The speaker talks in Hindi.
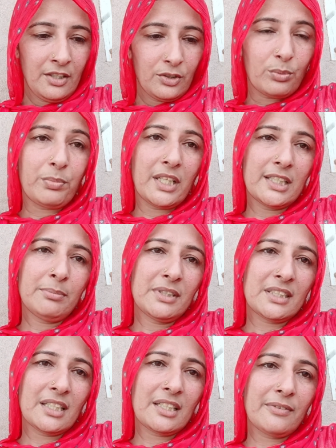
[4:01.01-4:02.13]
तो बाद में
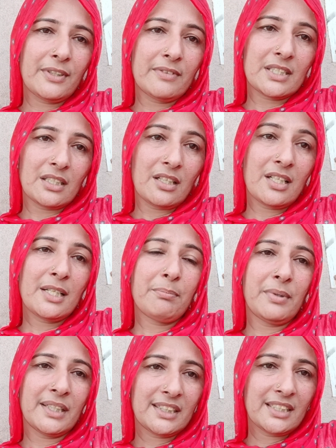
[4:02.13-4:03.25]
जाके फिर वे सारी
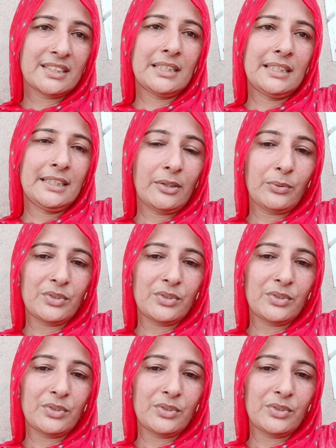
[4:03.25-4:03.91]
बातें जब इं हो